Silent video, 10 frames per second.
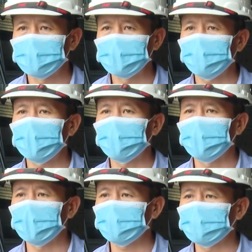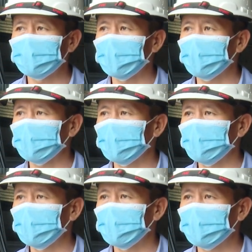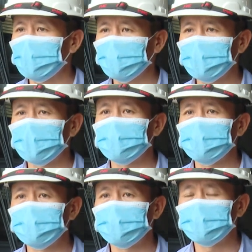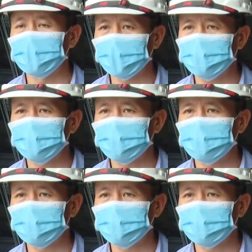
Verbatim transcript: giao hàng hóa tới các cái công trường, dự án.